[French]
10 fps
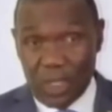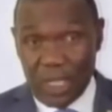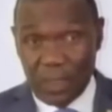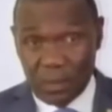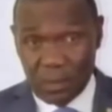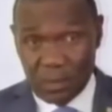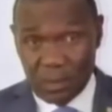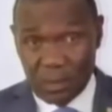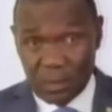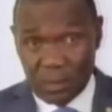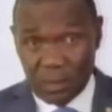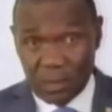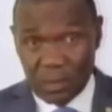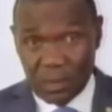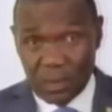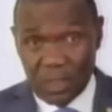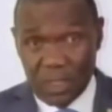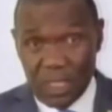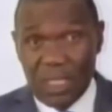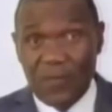Cela,
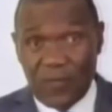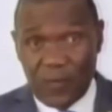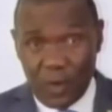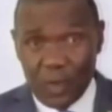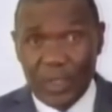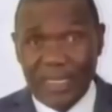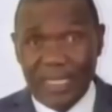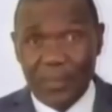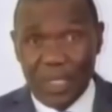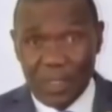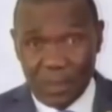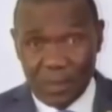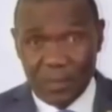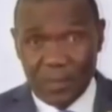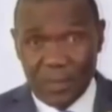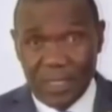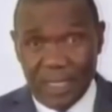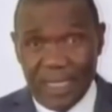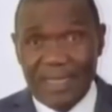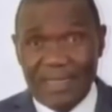il faut le rétablir
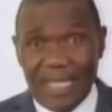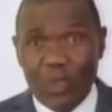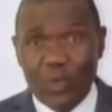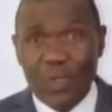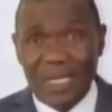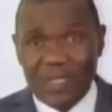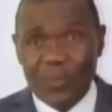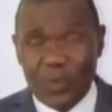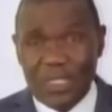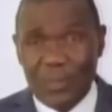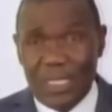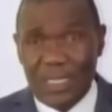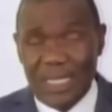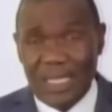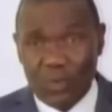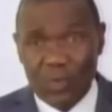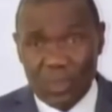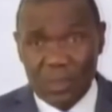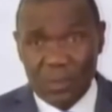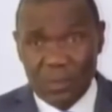et c'est notre responsabilité à
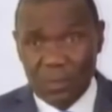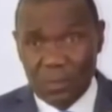tous.